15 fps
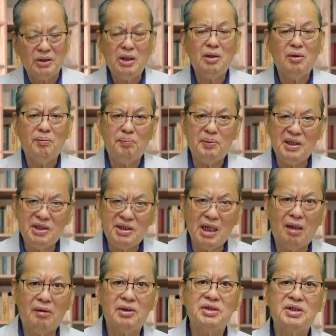你有比
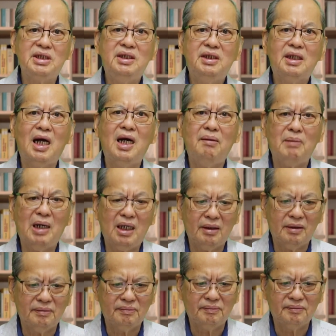较的心态吗？